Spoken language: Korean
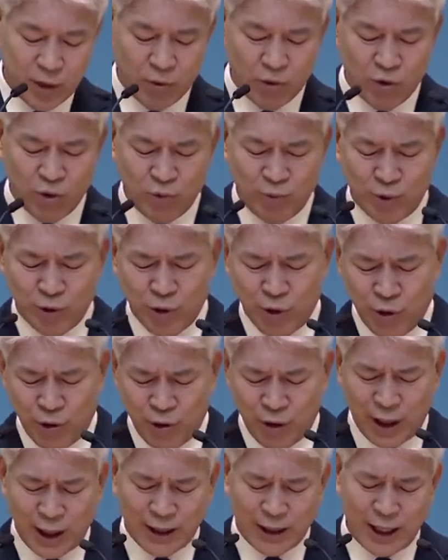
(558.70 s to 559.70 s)
두
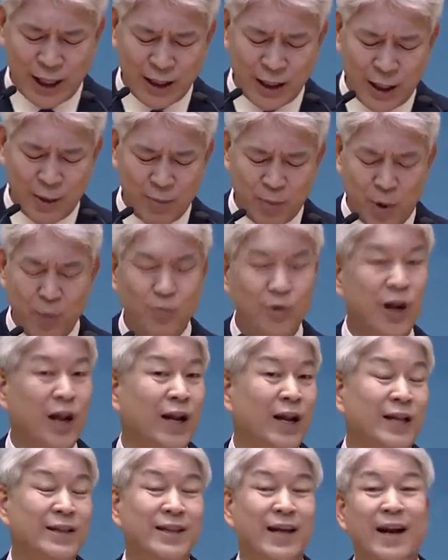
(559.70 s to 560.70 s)
부류로 나타난데 본문에
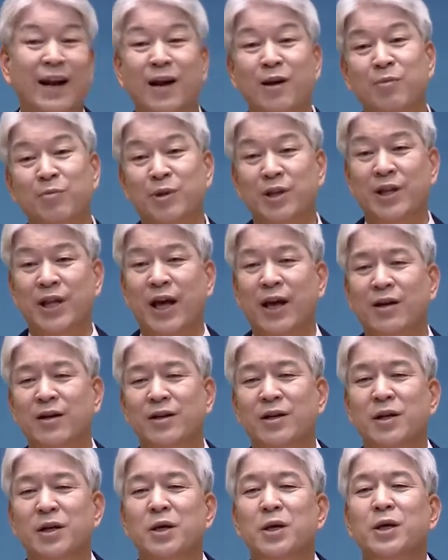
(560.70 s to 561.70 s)
나타나는 미디안은
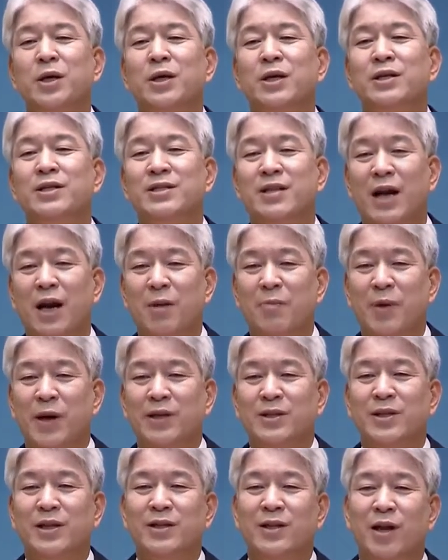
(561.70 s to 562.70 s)
이스라엘
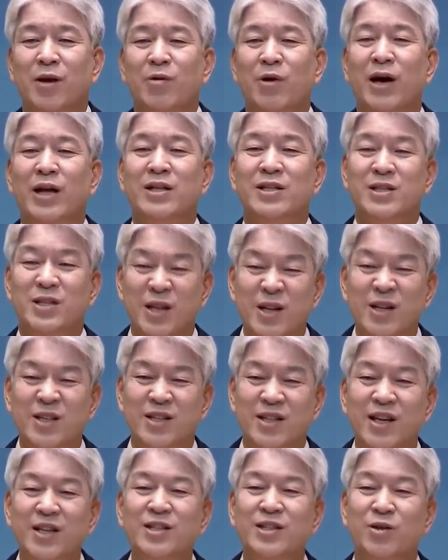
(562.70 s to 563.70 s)
백성들과
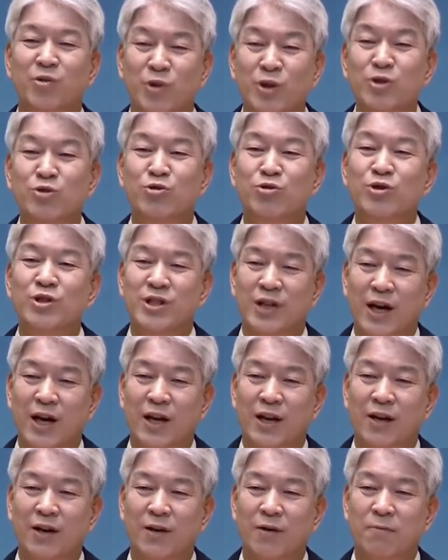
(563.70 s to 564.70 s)
철천지
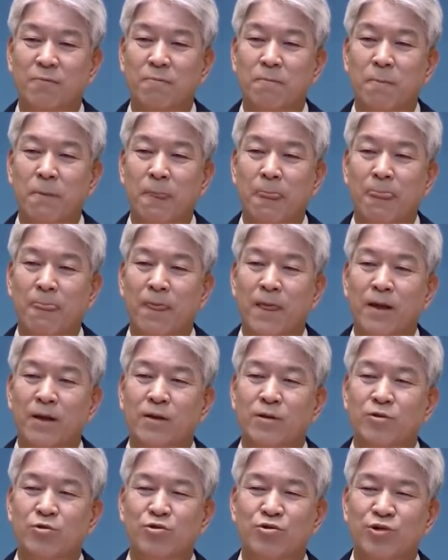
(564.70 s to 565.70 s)
원수지간이에
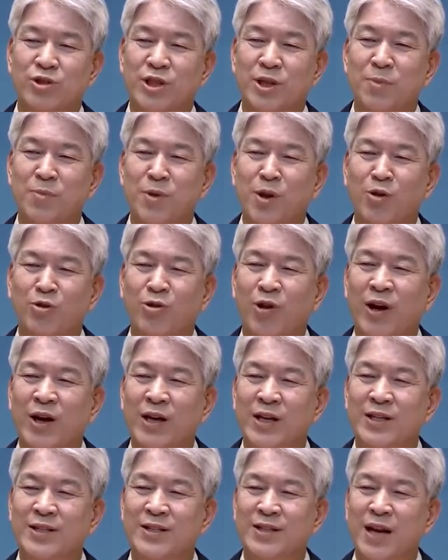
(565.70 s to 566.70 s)
수십 년
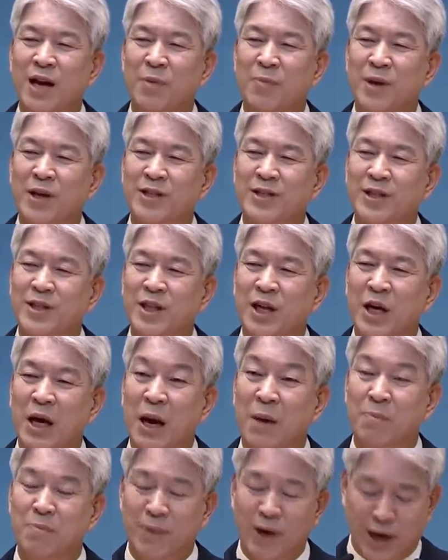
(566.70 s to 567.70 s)
동안 이스라엘 백성들을
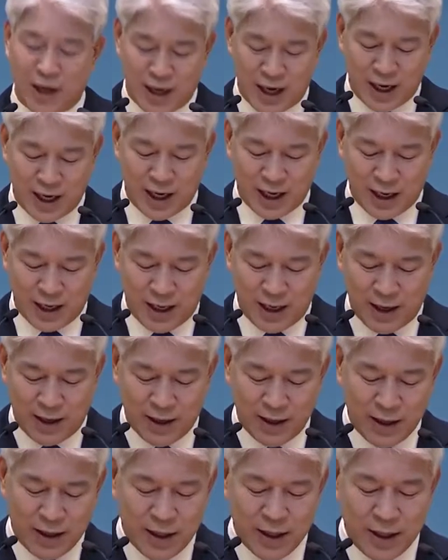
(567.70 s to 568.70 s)
압박을 하니까
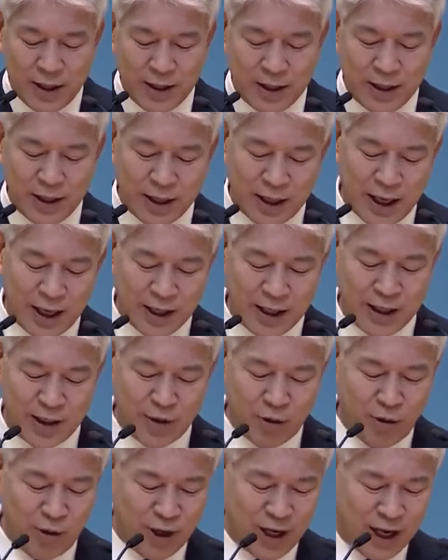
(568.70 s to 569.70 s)
여기에
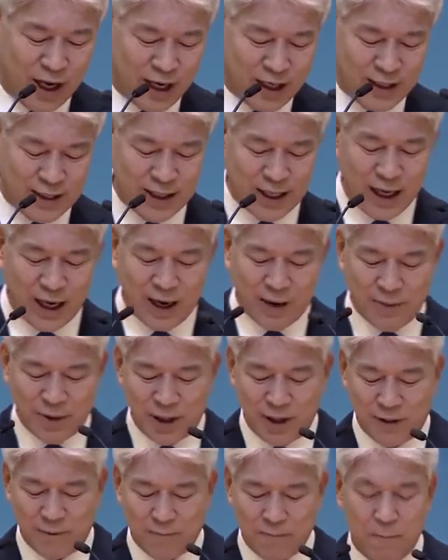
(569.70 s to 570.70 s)
기돈이라는
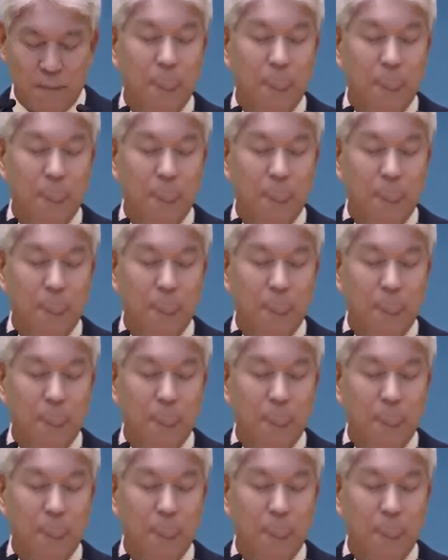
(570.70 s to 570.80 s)
사람이